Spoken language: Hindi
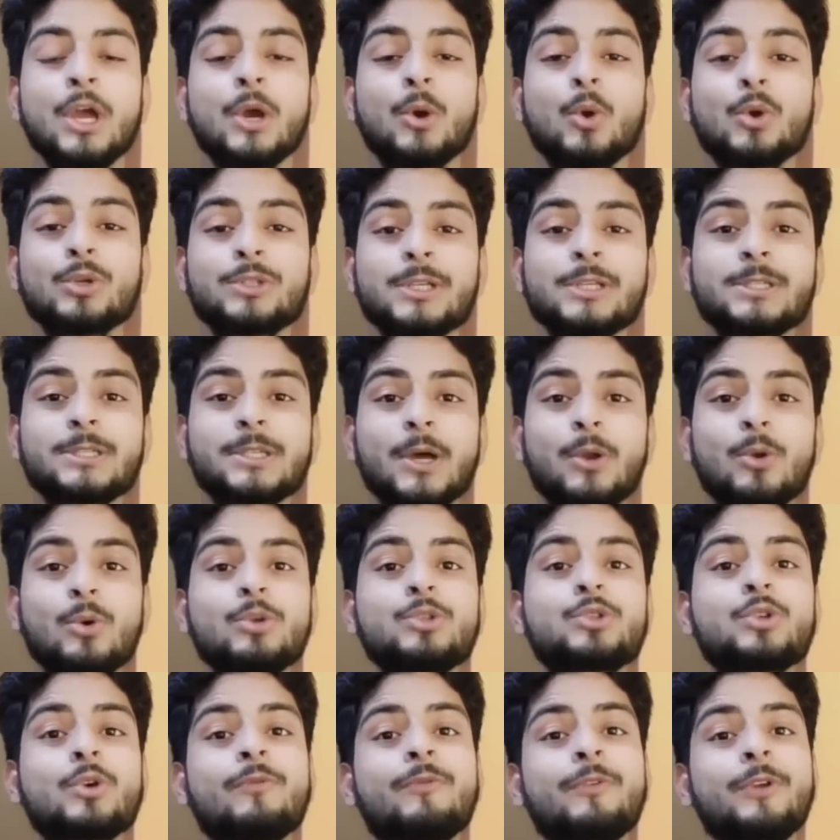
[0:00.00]
कोशिश करो
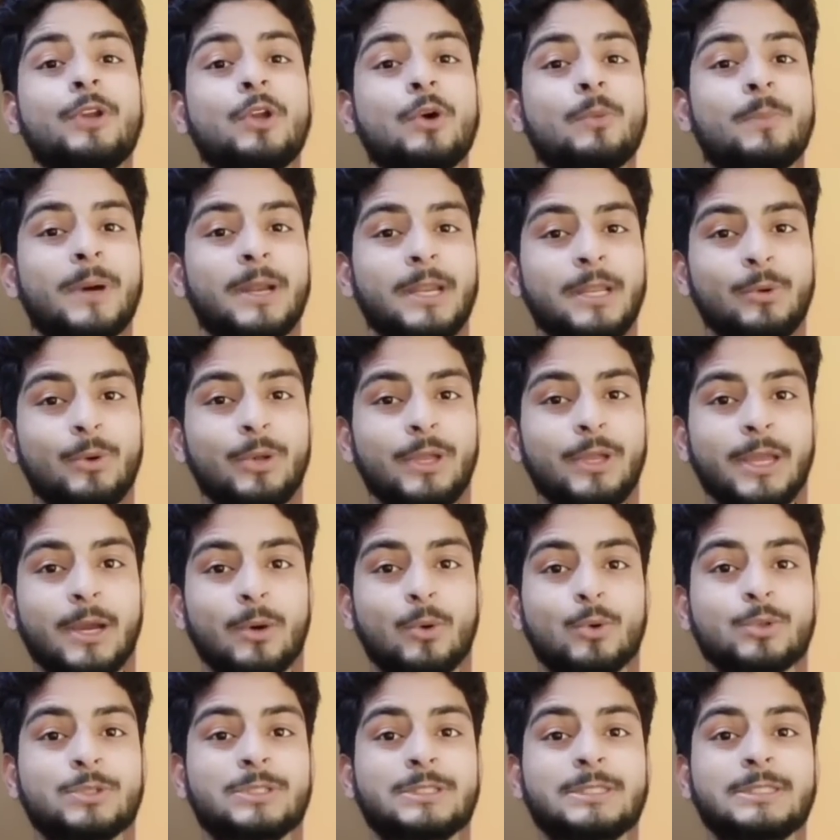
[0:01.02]
जो वीडियो बनी हुई है
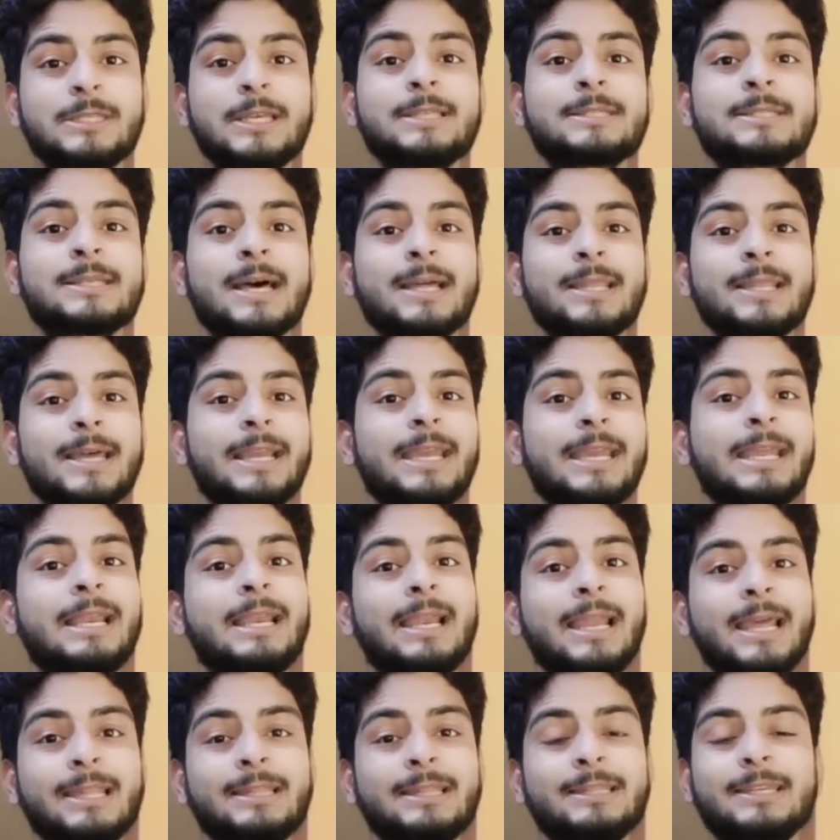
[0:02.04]
उससे ज्यादा की
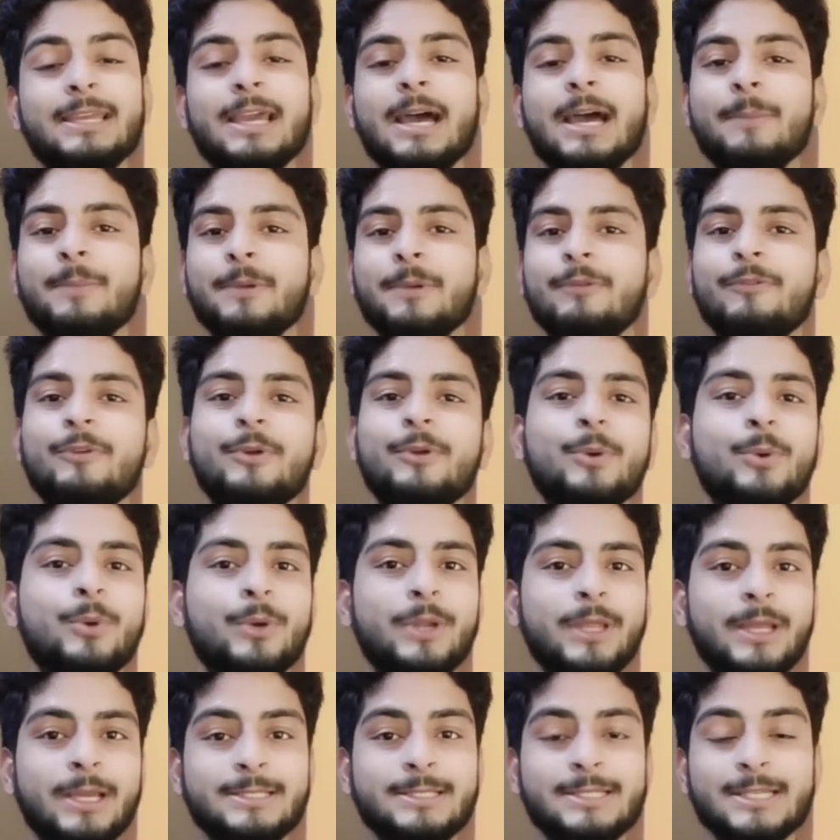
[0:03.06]
लेंथ की आपकी वीडियो हो
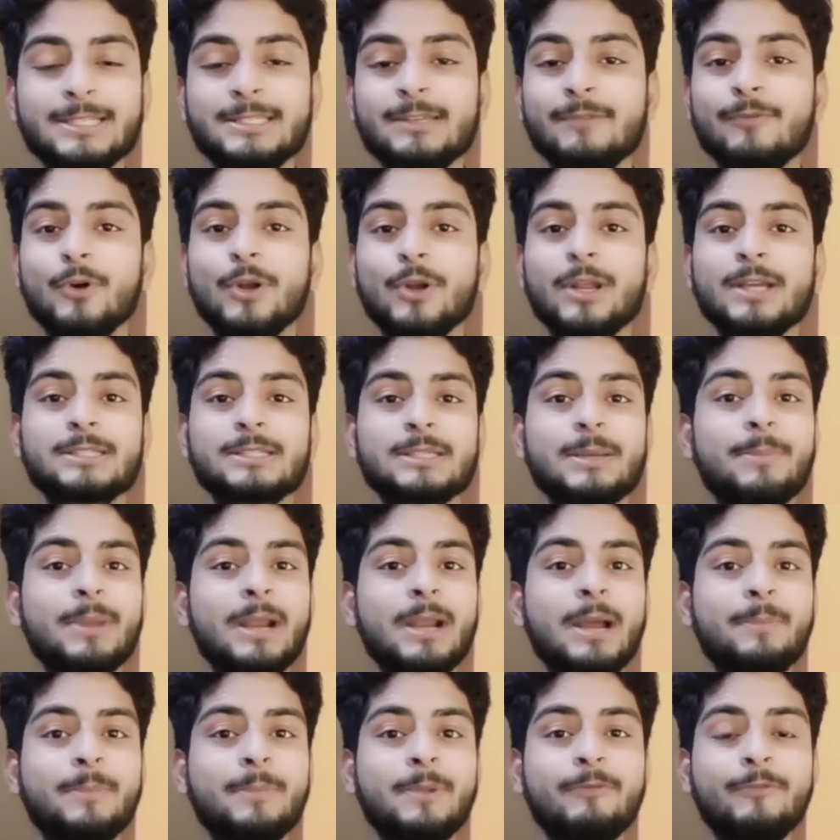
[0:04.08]
ठीक है जैसे फॉर एग्जांपल
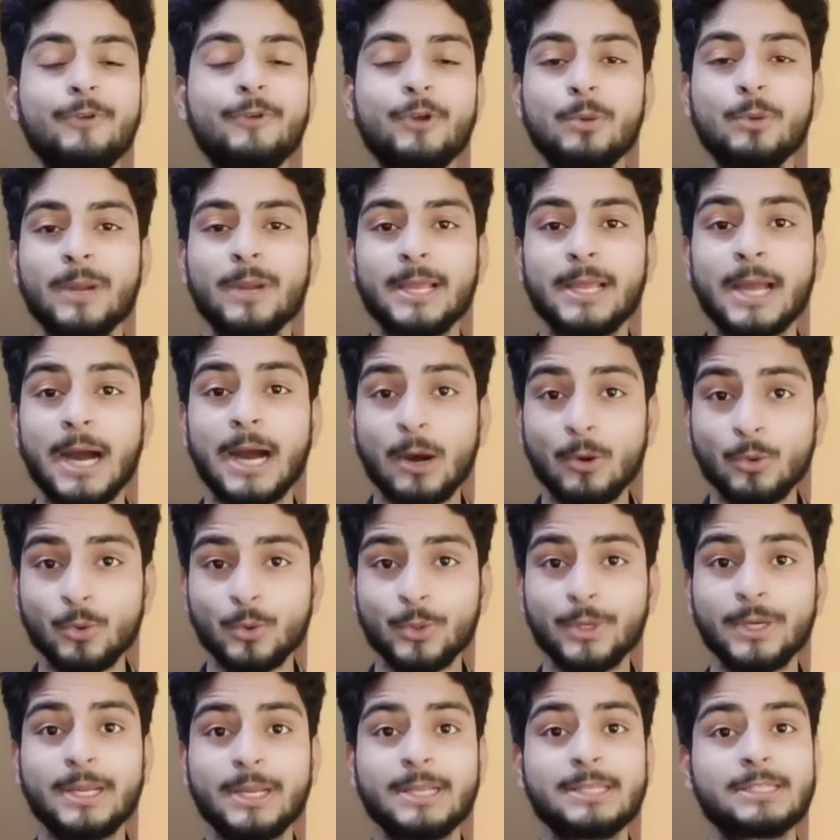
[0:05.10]
आपने वीडियो बनाई हाउ
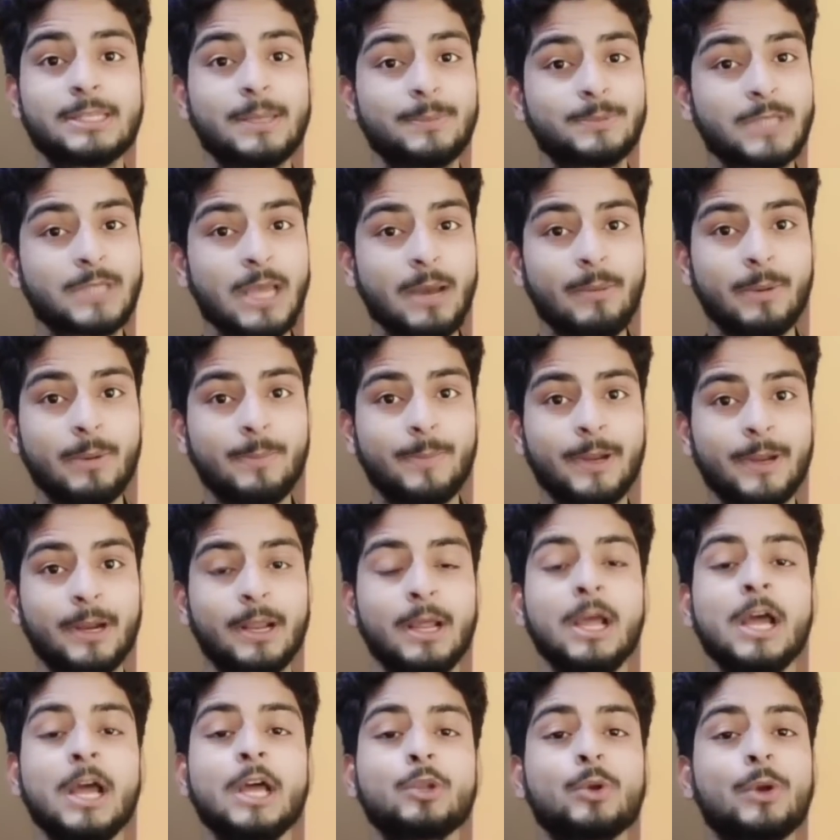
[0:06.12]
टू इंक्रीज सब्सक्राइबर पर
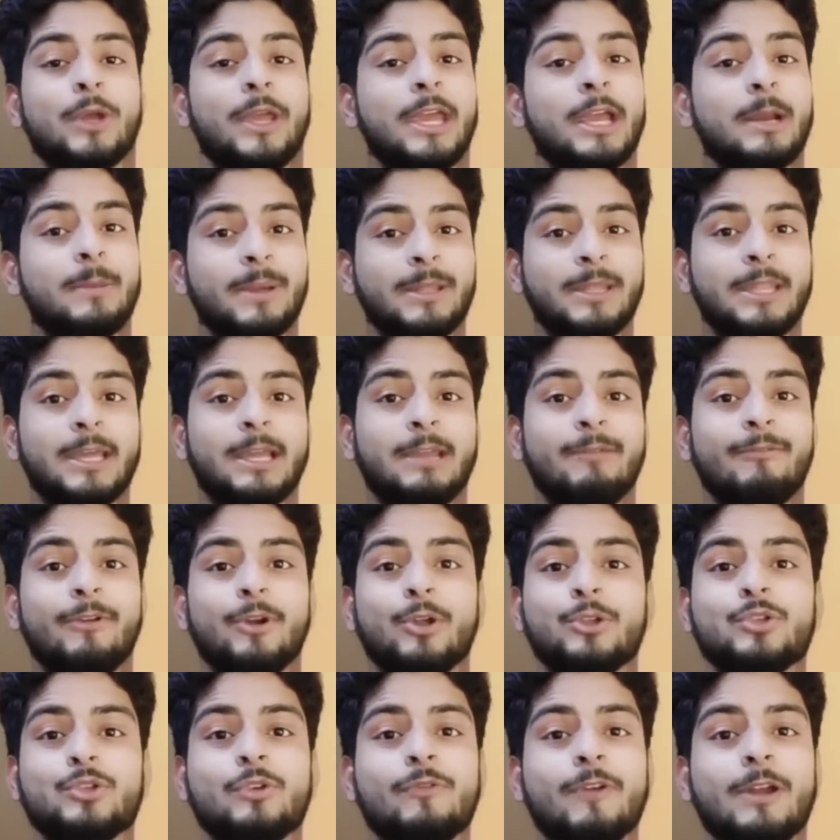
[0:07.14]
तो एक बंदे की
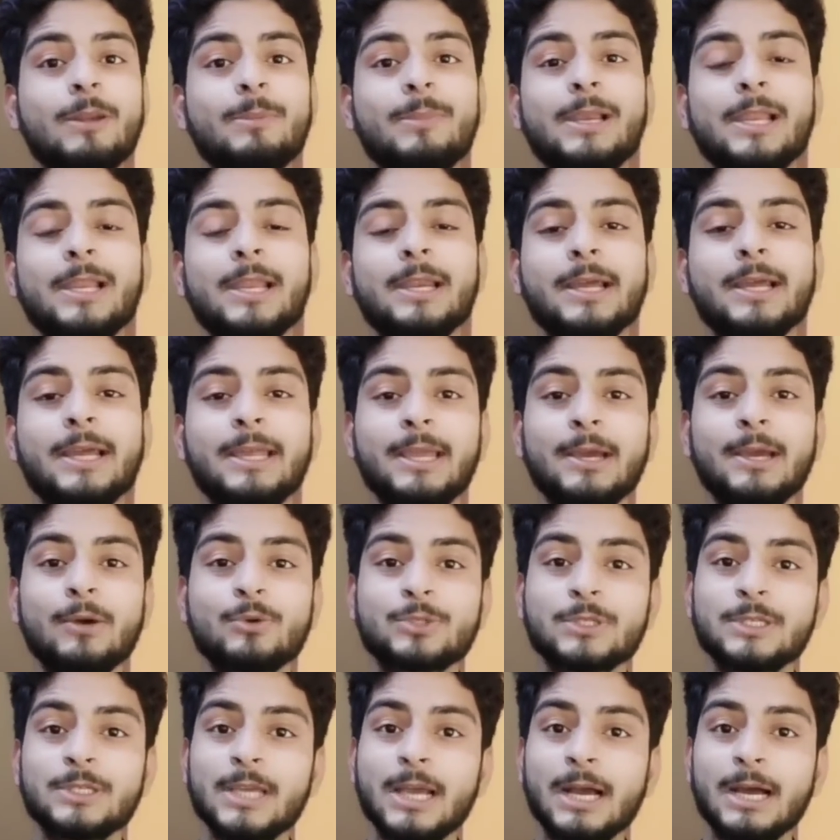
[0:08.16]
वीडियो जो वन मिलियन गई है
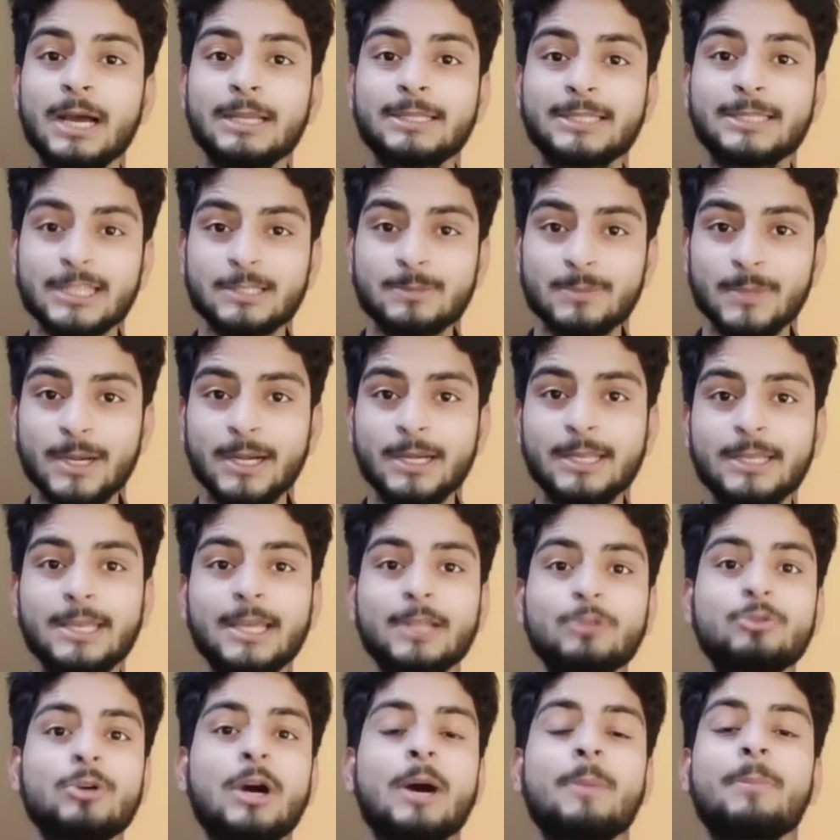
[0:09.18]
उसकी अगर दस मिनट की
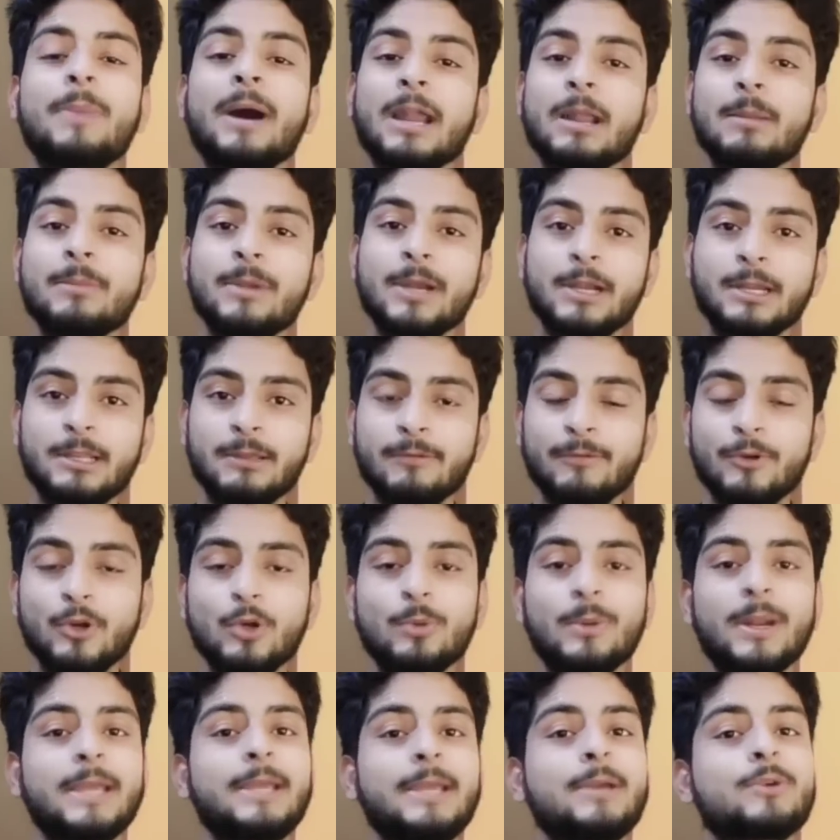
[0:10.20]
है तो आप बारह मिनट की
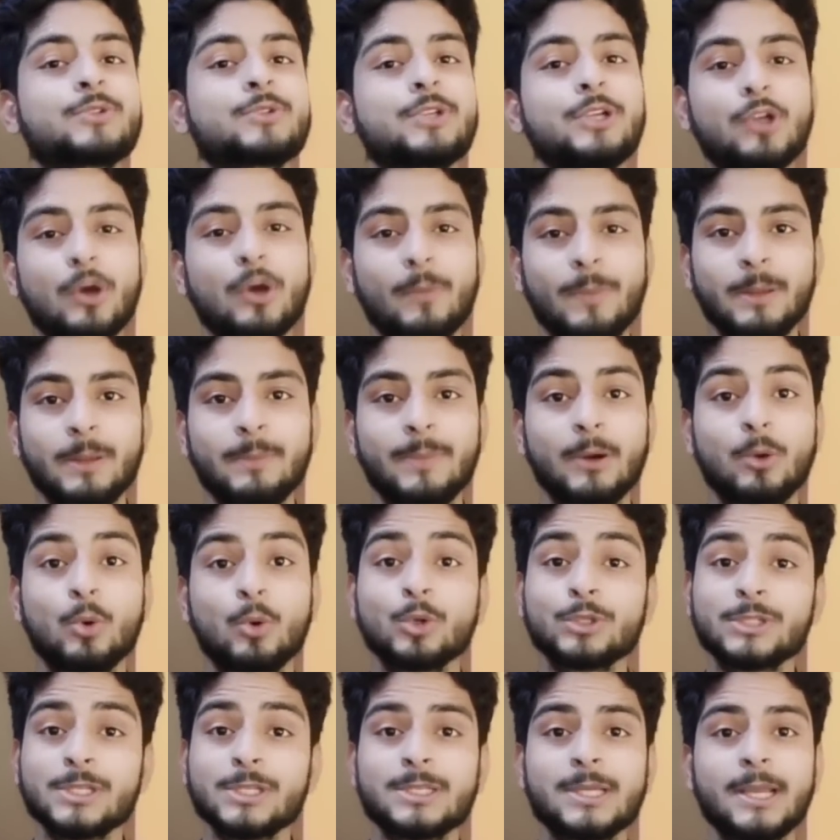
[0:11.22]
वीडियो बनाइए उसी टॉपिक पर
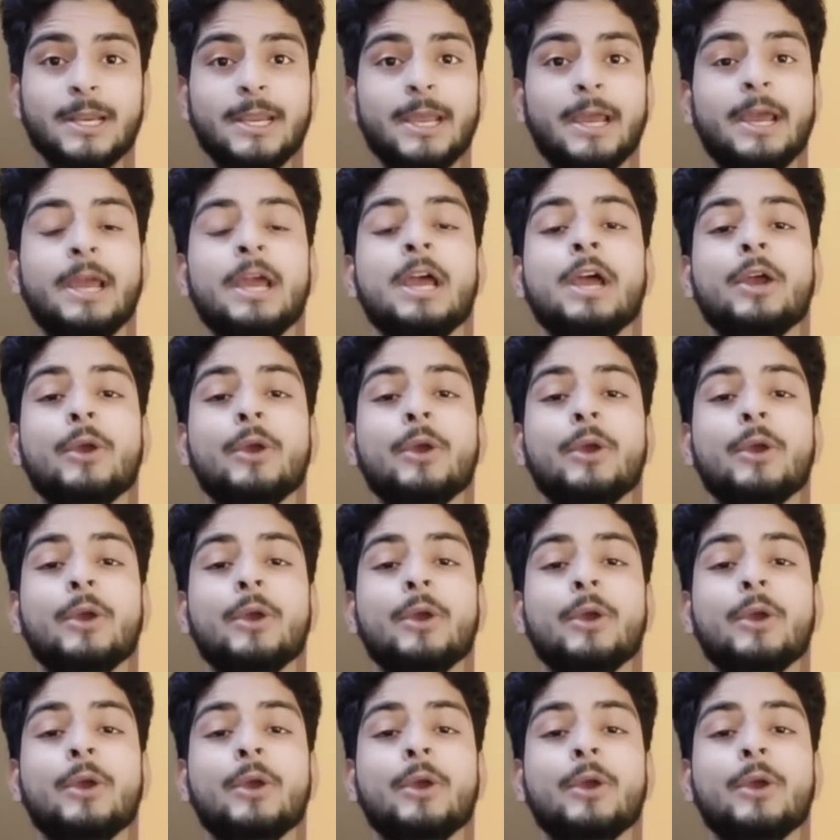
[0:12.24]
कोशिश करिए